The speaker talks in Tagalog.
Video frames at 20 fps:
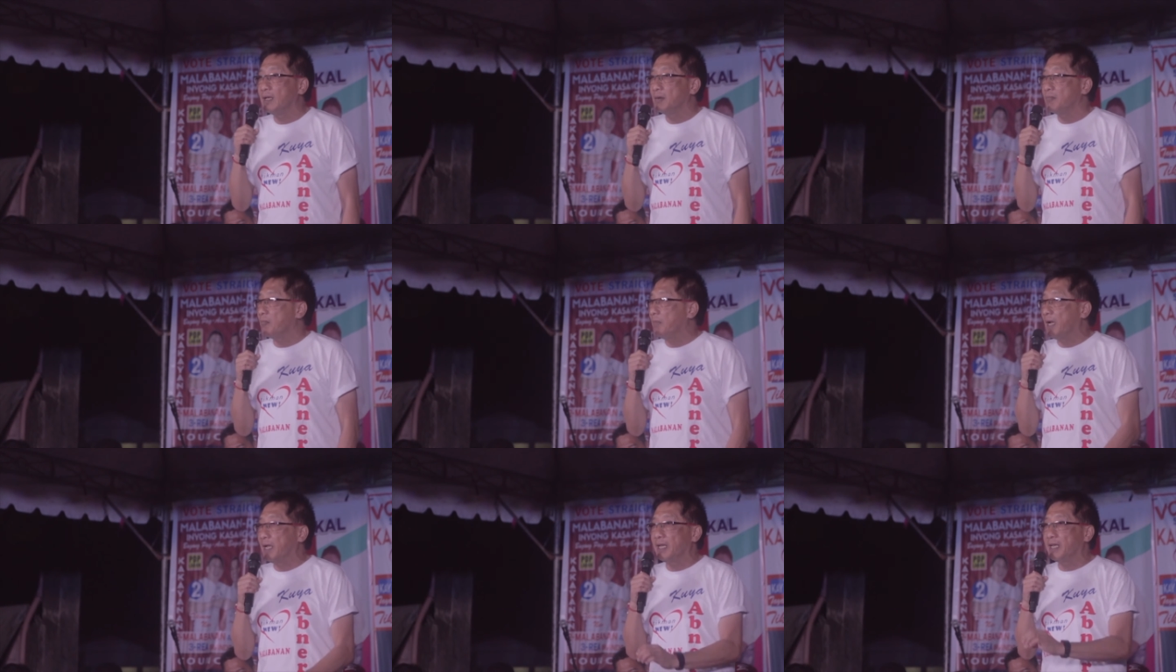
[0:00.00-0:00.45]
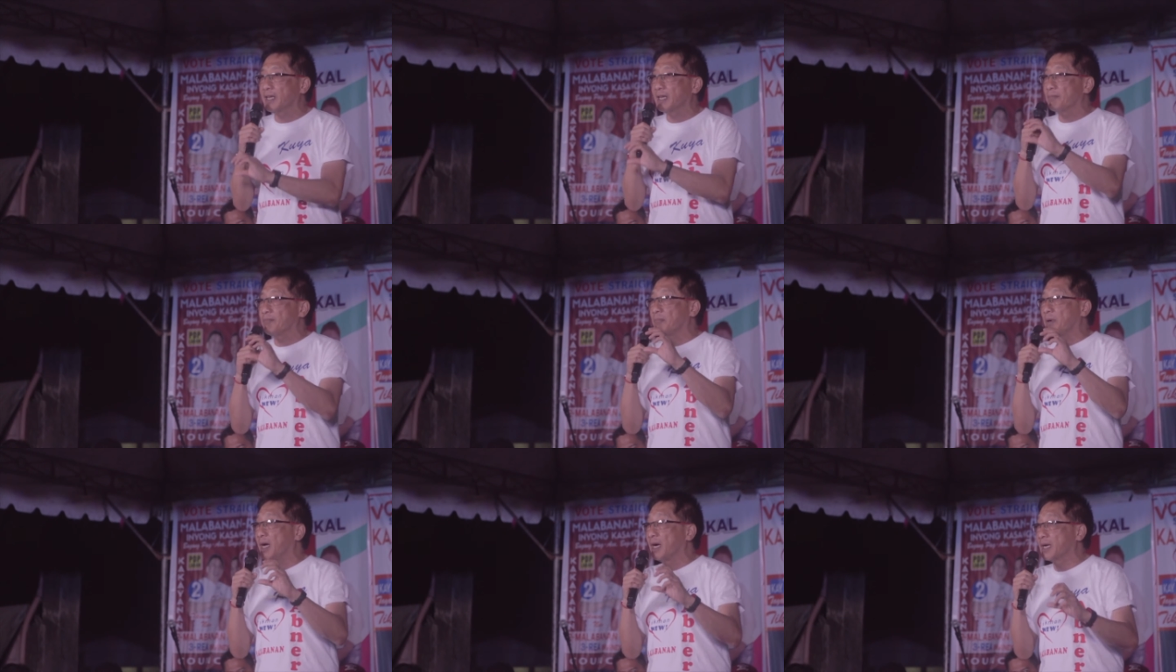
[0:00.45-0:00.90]

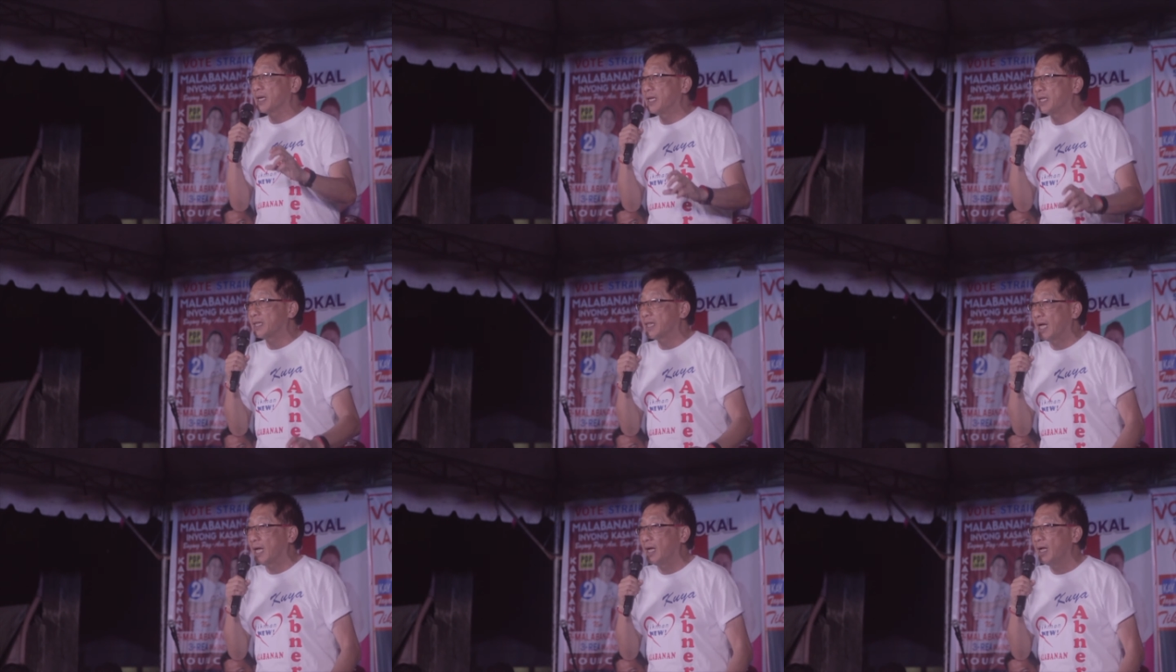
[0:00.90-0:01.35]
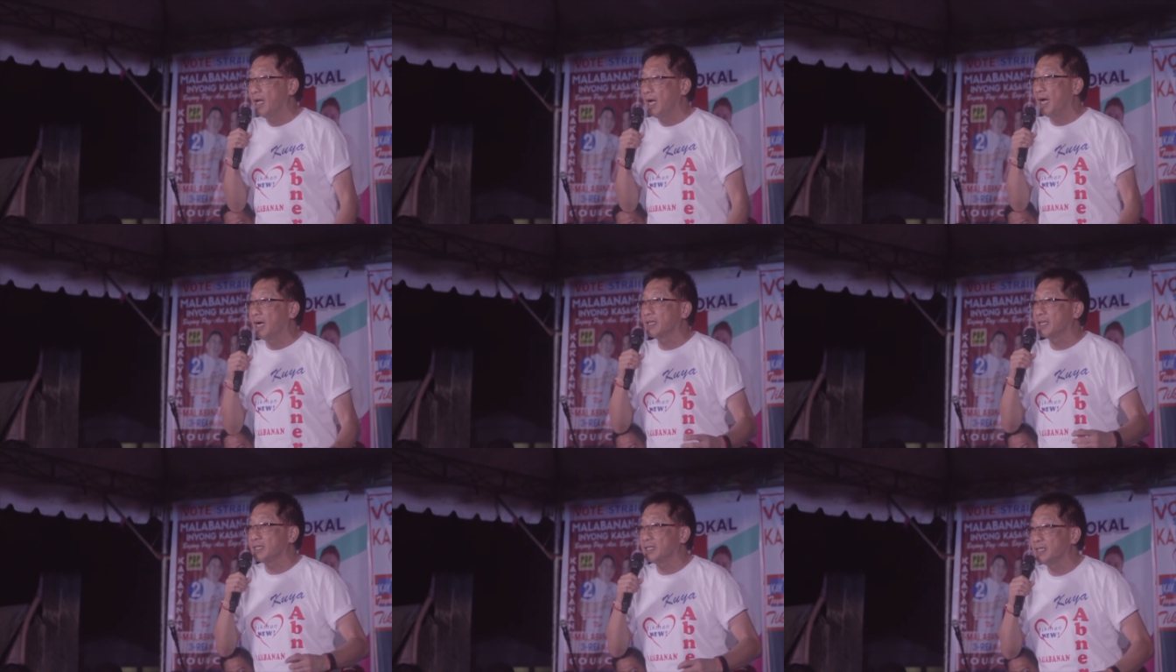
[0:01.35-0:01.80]
mahirap makita
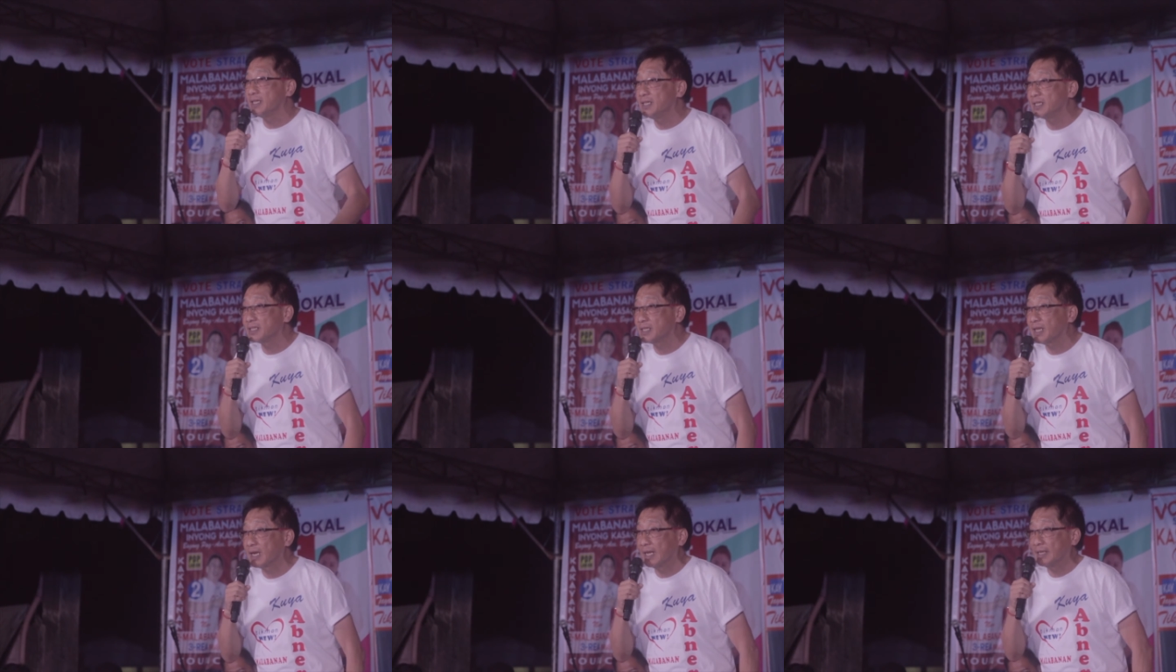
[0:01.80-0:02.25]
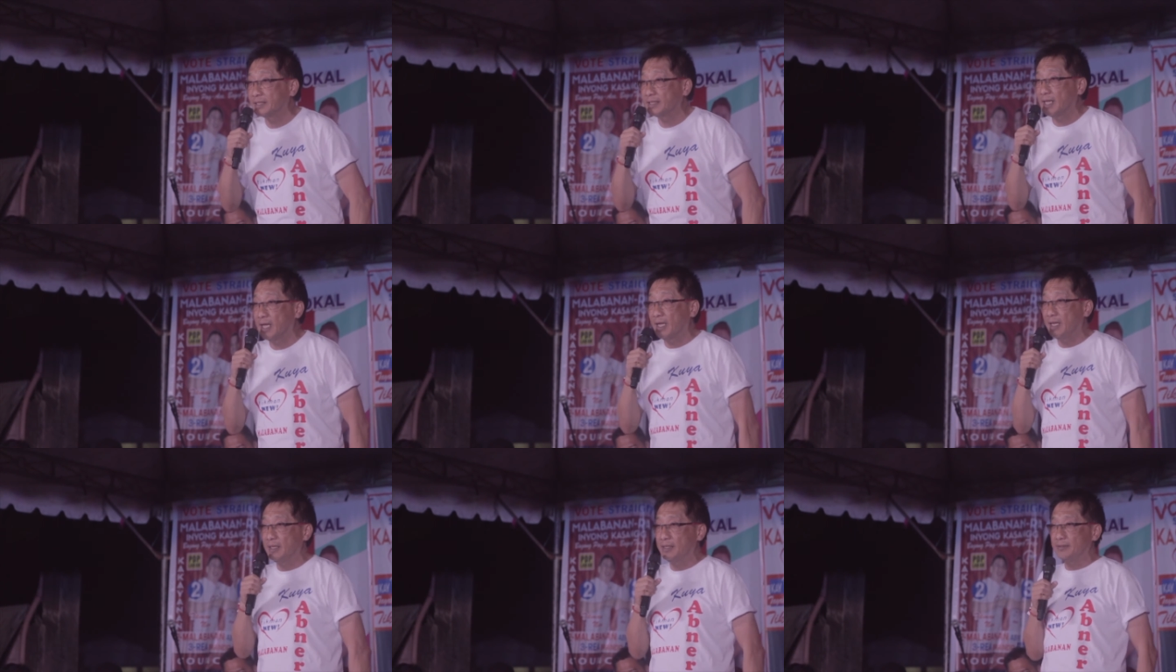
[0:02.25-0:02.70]
ang
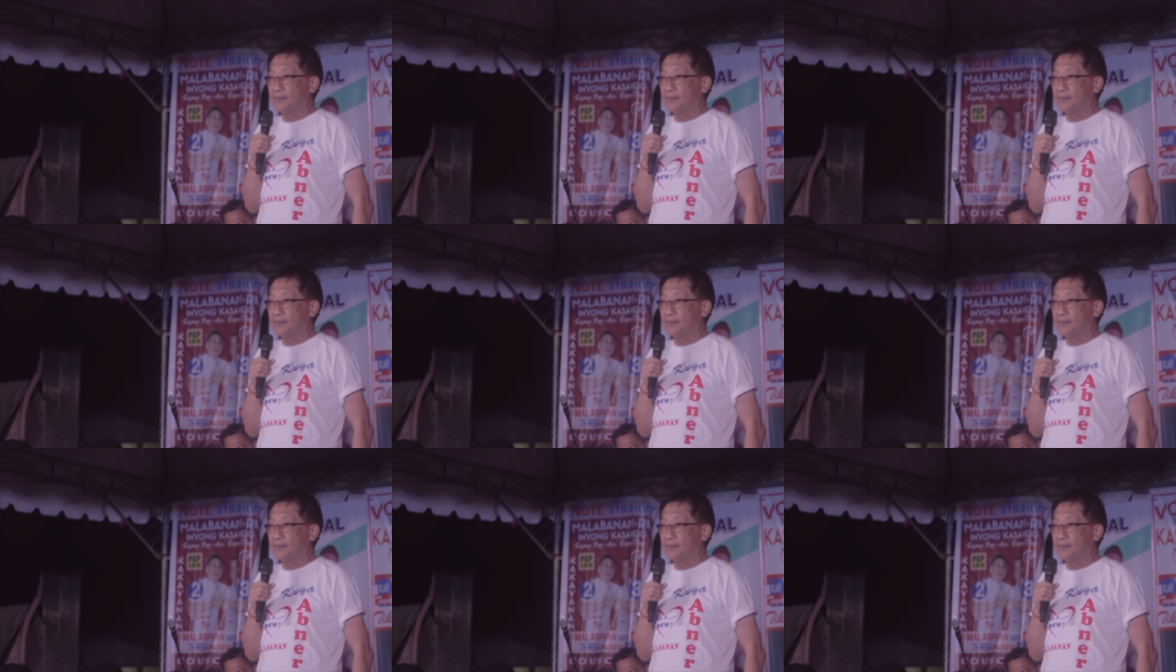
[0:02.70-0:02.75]
nadidisgrasya